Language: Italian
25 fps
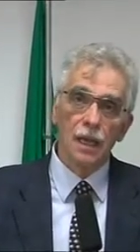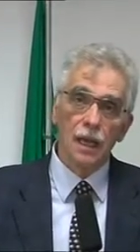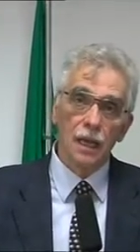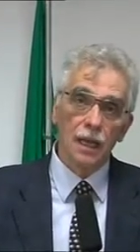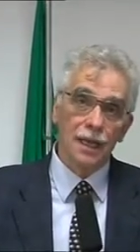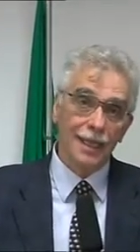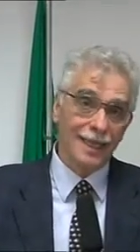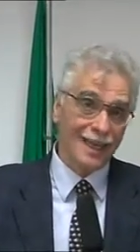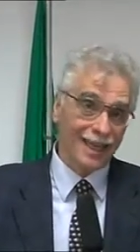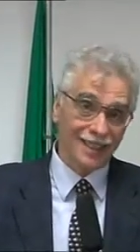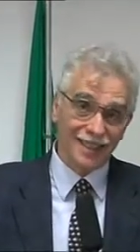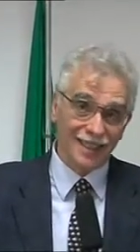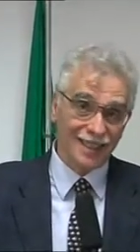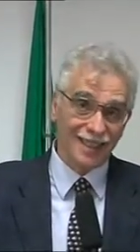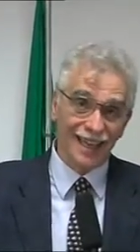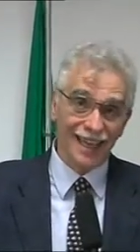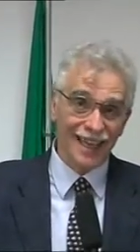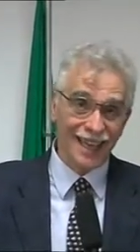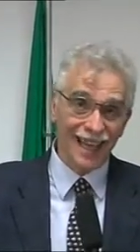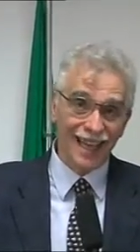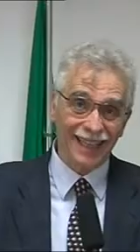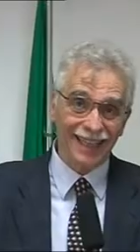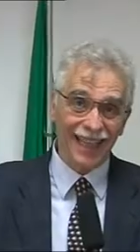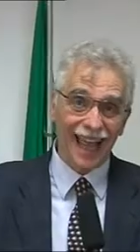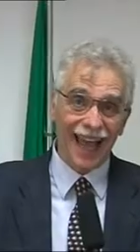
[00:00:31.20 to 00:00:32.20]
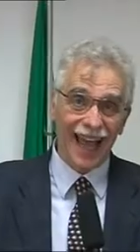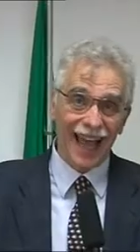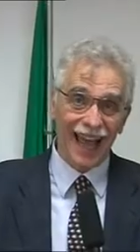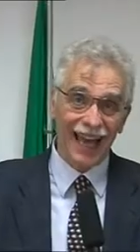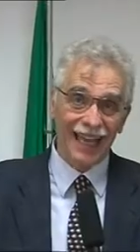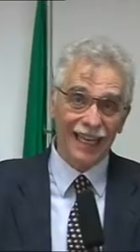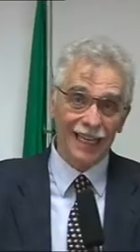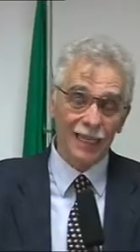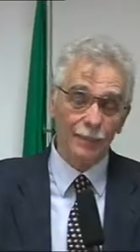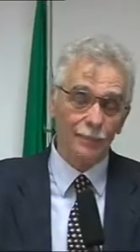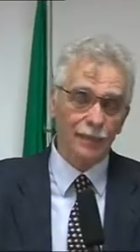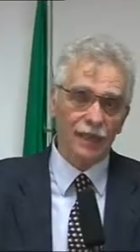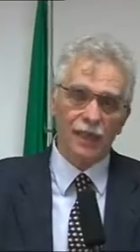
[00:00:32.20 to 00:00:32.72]
gli
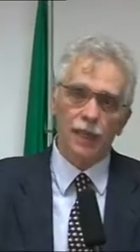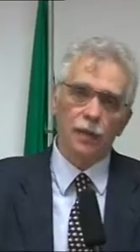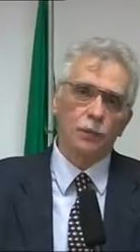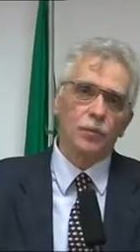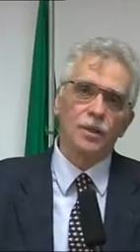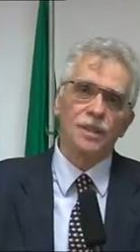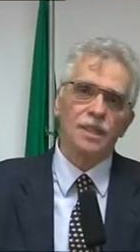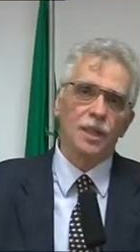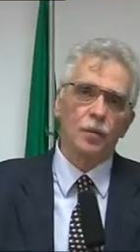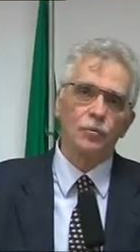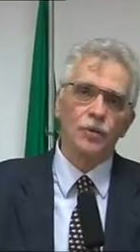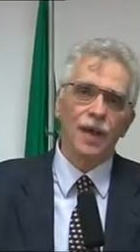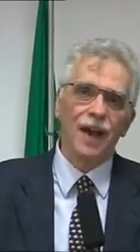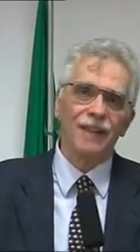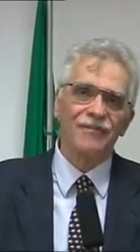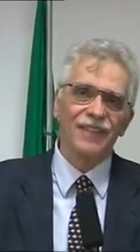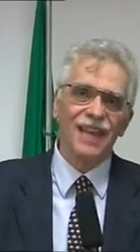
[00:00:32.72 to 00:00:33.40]
assegnatari, perché questa è una